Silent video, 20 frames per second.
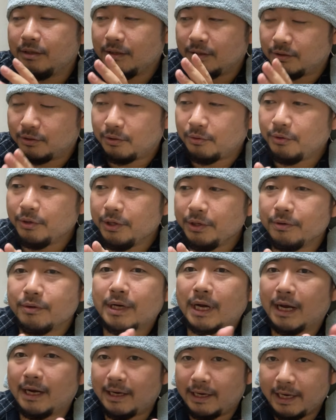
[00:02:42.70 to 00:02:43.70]
どういう
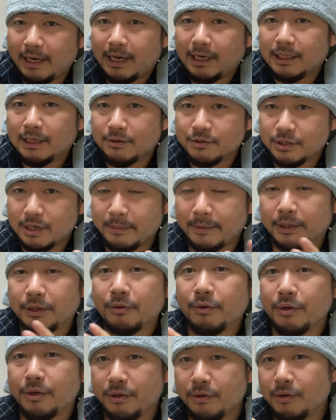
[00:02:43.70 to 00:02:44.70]
考え方をすれば、
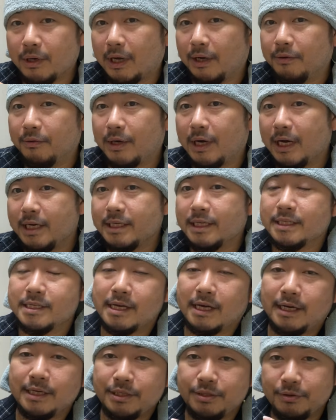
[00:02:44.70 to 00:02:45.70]
どういう、あの、会社
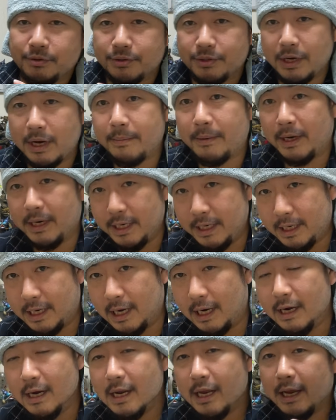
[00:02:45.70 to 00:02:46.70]
探しをすればいい
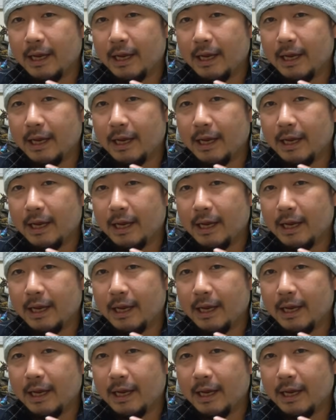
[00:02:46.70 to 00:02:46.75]
か、